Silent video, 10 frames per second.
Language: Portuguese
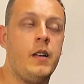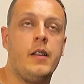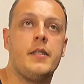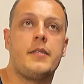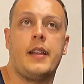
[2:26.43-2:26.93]

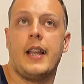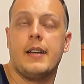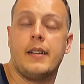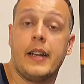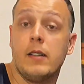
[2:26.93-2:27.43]
sei lá,
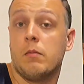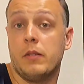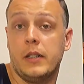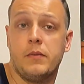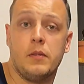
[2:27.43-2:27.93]
lendo um
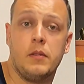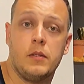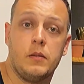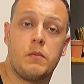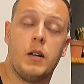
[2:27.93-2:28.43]
livro
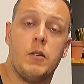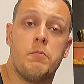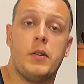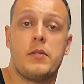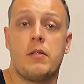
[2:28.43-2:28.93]
no qual
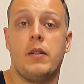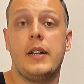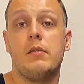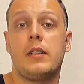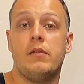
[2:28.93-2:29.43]
possam
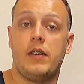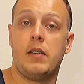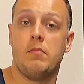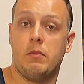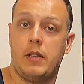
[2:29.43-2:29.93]
ano que vem
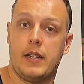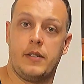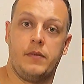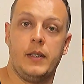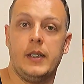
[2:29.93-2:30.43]
mudar de
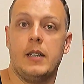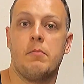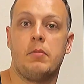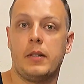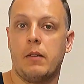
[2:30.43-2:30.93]
vida,
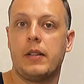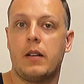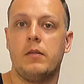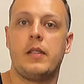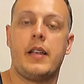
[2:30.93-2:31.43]
porque o que
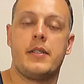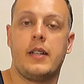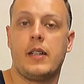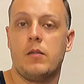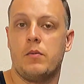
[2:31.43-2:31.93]
acontece
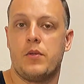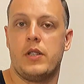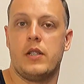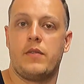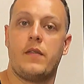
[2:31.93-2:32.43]
daqui a alguns
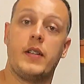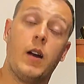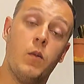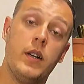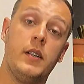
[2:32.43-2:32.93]
dias vai virar
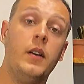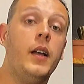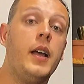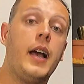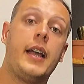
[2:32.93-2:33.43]
o ano,
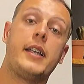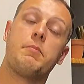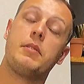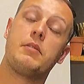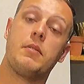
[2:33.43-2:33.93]
aí as
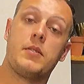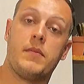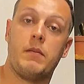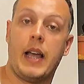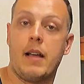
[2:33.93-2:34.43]
pessoas
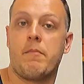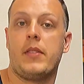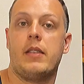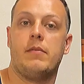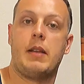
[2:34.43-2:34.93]
vão lá
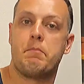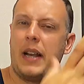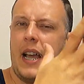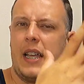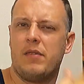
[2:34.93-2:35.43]
na
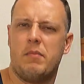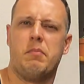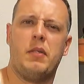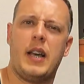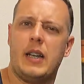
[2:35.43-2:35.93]
praia, vão
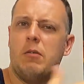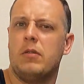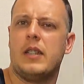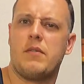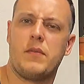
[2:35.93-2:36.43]
pular
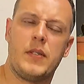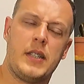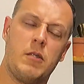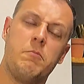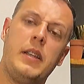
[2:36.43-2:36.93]
ondas, vão
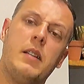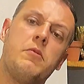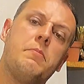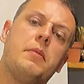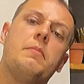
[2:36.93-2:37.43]
fazer um milhão
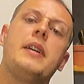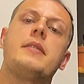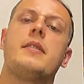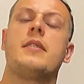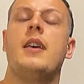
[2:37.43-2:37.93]
de
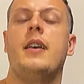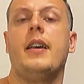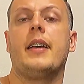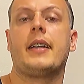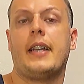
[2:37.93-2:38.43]
promessas
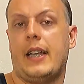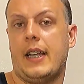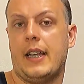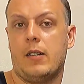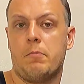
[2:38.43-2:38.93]

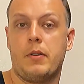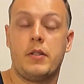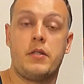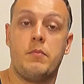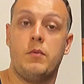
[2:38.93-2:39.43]
que no
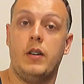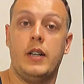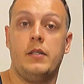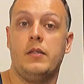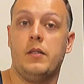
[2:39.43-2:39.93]
próximo
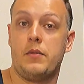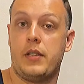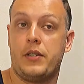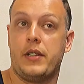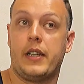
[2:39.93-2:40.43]
ano, ou
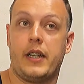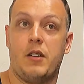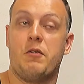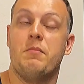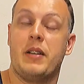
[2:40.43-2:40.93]
seja, daqui a
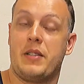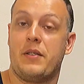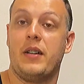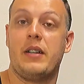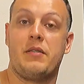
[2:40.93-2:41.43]
algumas
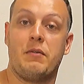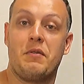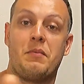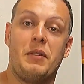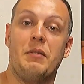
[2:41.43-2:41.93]
horas, alguns
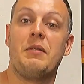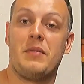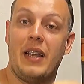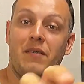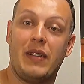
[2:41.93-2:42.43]
minutos,
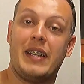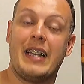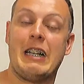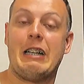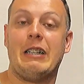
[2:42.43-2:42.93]
né, vai estar
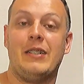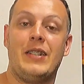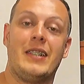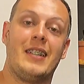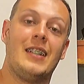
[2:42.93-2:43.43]
na, no dia
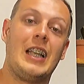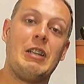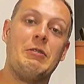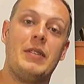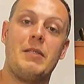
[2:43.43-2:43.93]

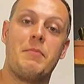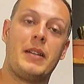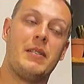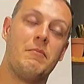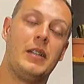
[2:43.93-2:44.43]
31, ali perto
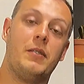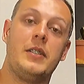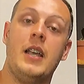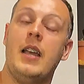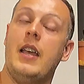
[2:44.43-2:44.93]
da meia-noite,
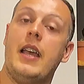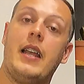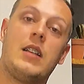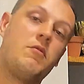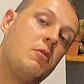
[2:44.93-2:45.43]

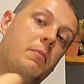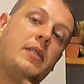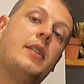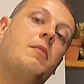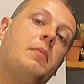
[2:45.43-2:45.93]
elas vão
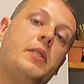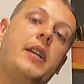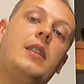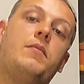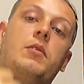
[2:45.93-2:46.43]
começar uma
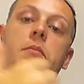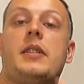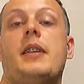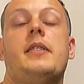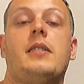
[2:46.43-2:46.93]
dieta, vão
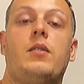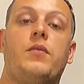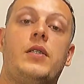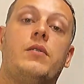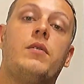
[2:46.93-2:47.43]
começar exercício
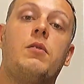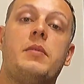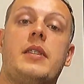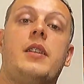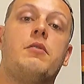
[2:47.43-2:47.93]
físico, vão
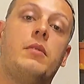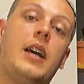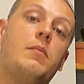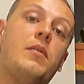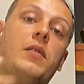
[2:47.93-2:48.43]
começar a estudar
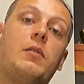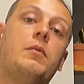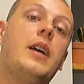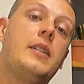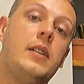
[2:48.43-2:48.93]
uma
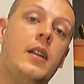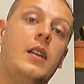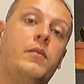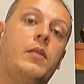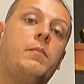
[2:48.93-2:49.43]
faculdade,
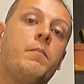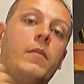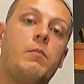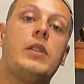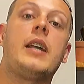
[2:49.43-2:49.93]
vão
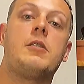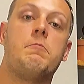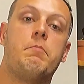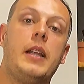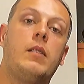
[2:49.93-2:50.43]
mudar de
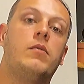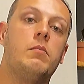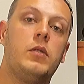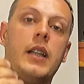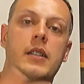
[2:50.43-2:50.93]
emprego, vão
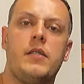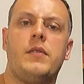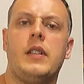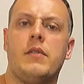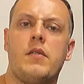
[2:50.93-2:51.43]
mudar de
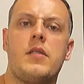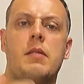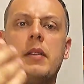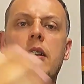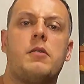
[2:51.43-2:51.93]
vida, vão ser
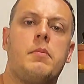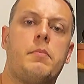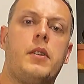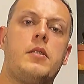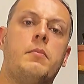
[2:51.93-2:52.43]
melhores para o
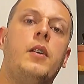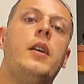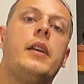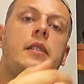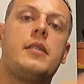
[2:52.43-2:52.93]
próximo
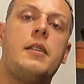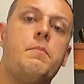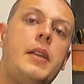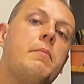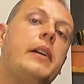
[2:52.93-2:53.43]
e
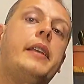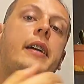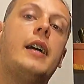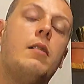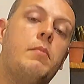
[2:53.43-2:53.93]
sempre amanhã,
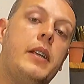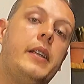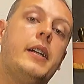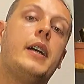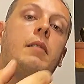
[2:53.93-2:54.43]

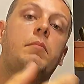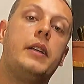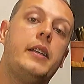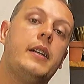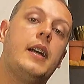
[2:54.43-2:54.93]
amanhã,
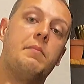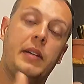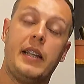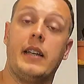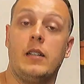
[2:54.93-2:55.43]
amanhã,
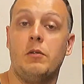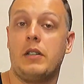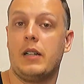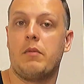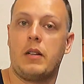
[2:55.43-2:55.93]
amanhã,
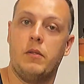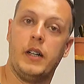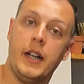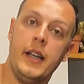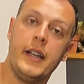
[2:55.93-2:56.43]
nunca no agora.
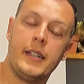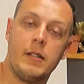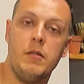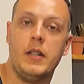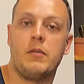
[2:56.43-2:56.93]

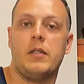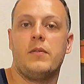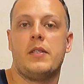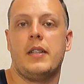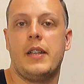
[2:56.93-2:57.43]
Então, quando
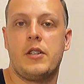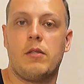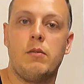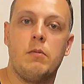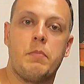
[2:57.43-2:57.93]
você deixa
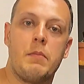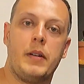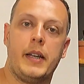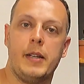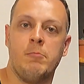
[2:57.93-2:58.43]
tudo para
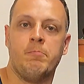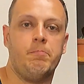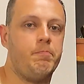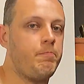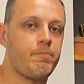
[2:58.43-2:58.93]
amanhã,
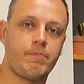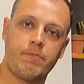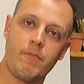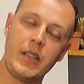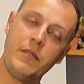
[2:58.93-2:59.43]

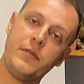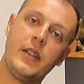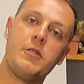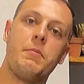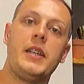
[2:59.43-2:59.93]

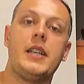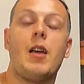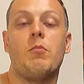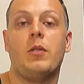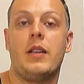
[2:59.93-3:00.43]
infelizmente a
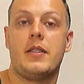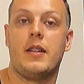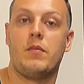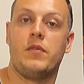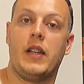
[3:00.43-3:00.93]
mudança
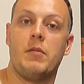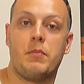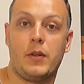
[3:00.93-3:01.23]
não vem. Por